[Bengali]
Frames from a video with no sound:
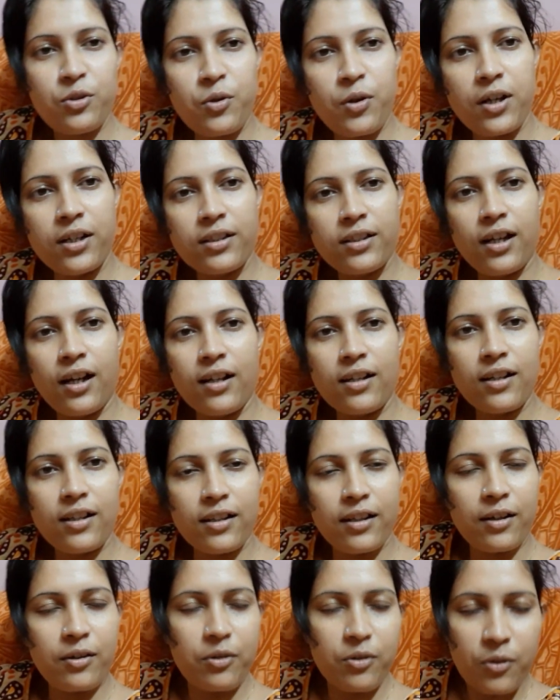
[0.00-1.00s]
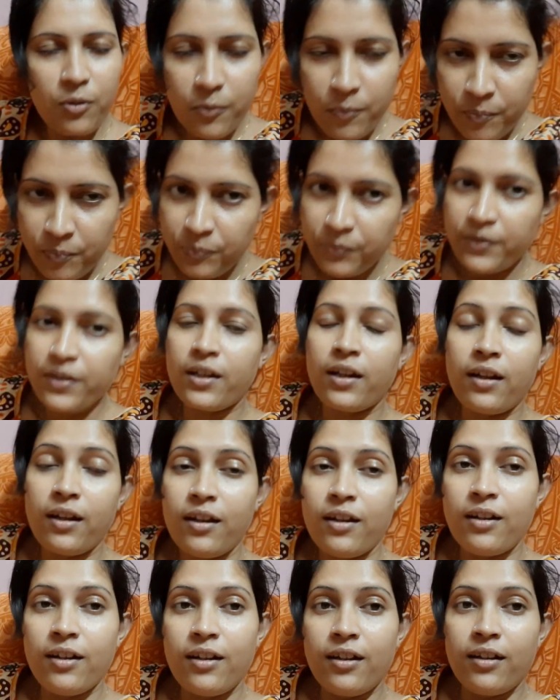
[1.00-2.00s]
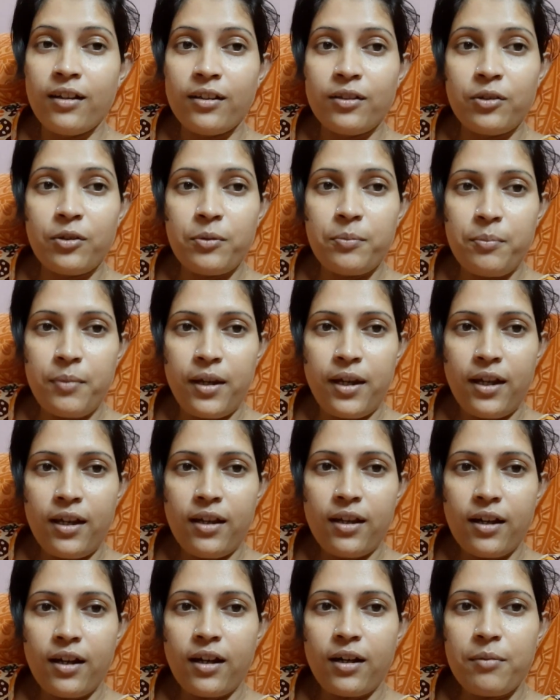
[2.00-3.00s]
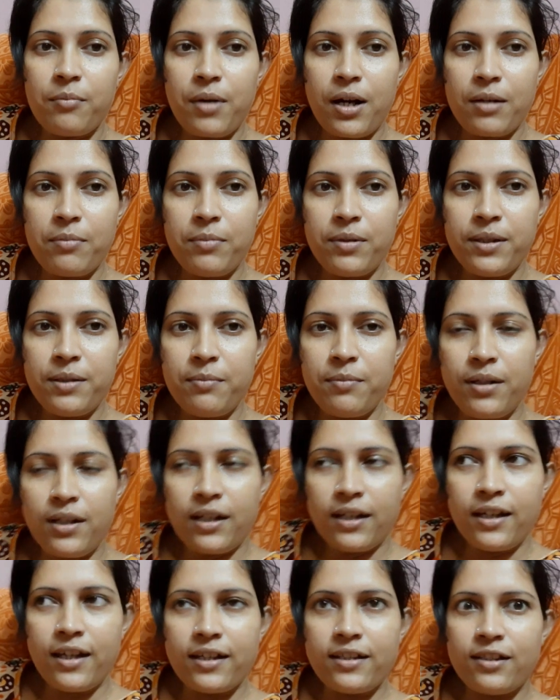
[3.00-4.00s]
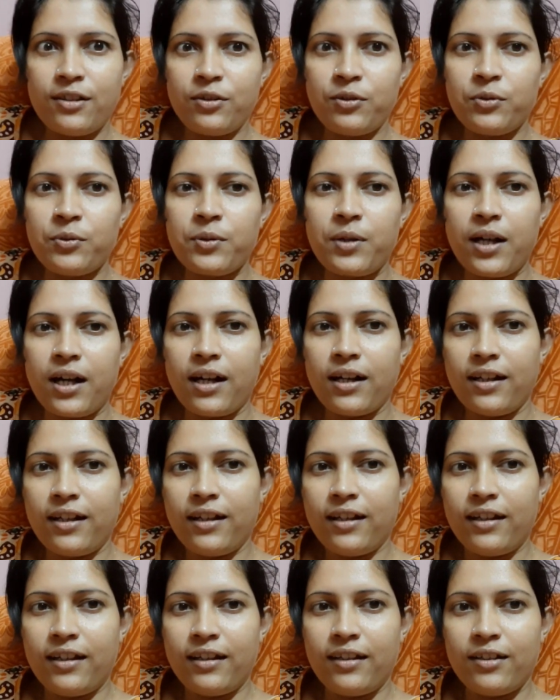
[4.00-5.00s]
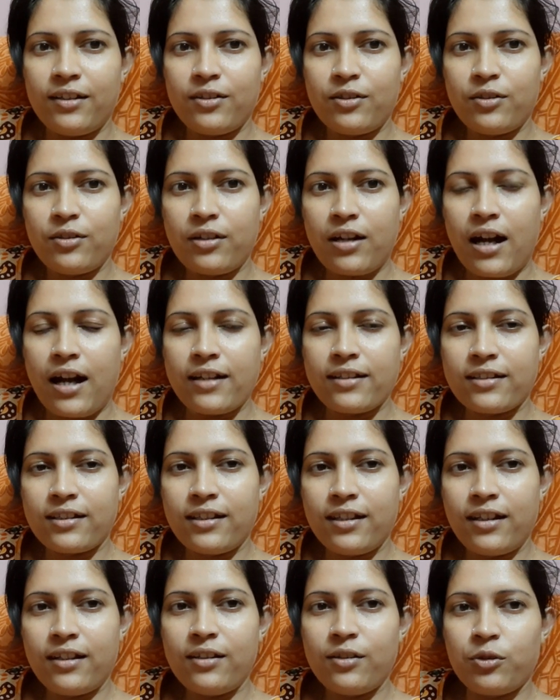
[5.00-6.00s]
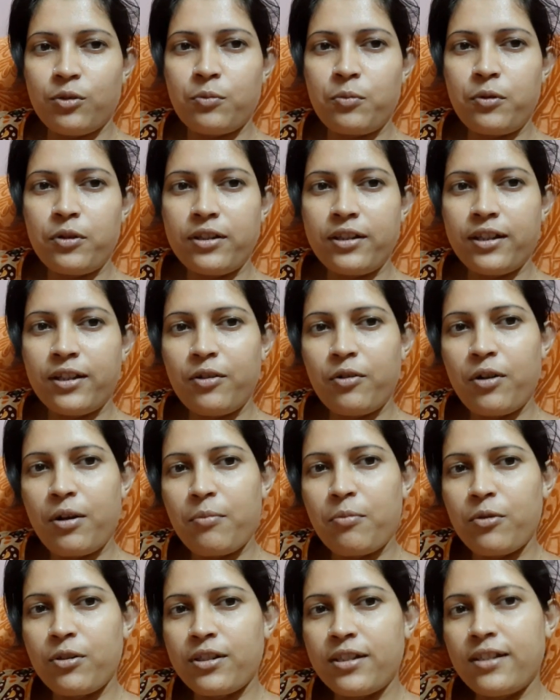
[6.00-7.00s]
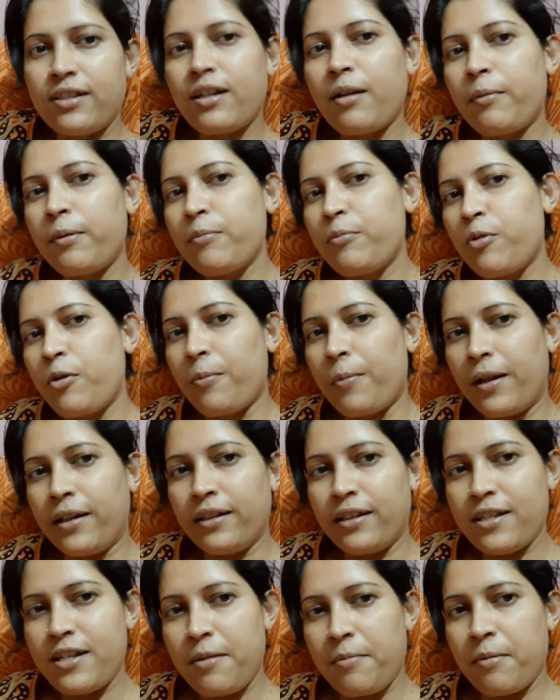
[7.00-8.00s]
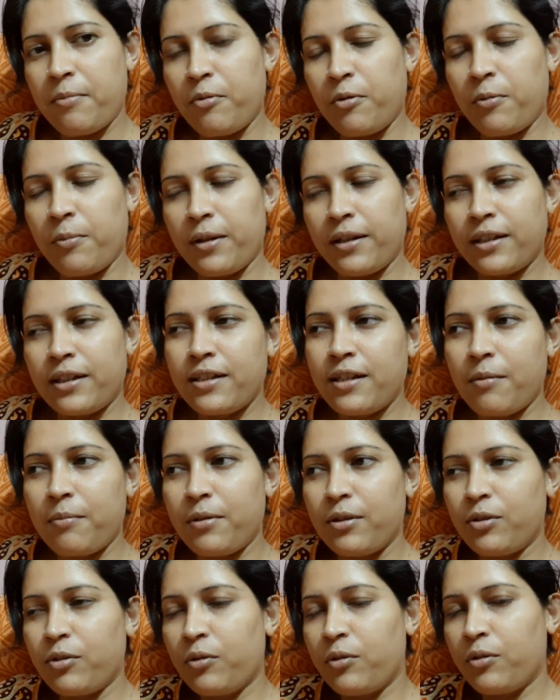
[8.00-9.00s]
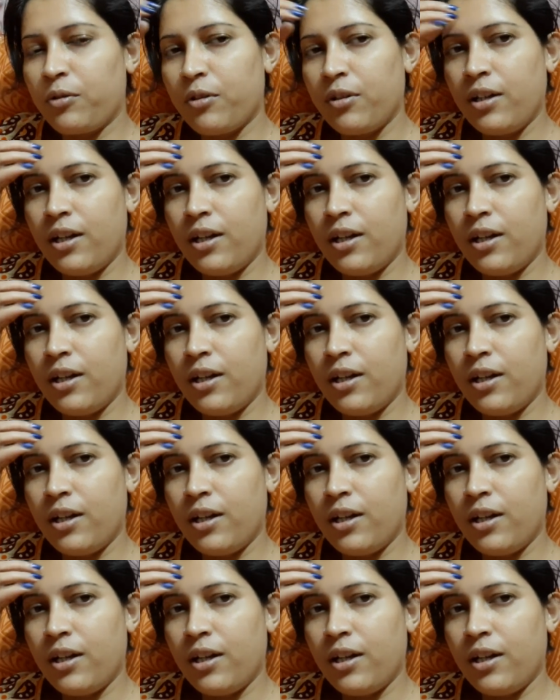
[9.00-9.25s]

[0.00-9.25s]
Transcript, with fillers: শোয়ার তালটা দেখো তো মেয়ে আর মানমিটি মিলে গিয়েছেন দোকানে আজকে দুপুর থেকে ওরা বলছে যাবে বউ মানতে যাবে বউ মানতে যাবে তো